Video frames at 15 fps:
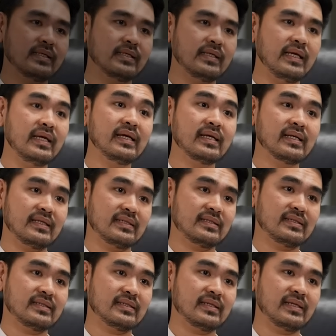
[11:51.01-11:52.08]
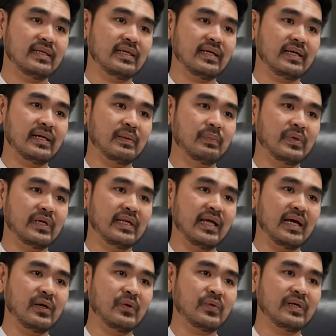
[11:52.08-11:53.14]
Inggris ketika
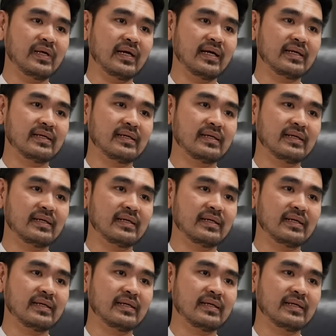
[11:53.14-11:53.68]
berdialog dengan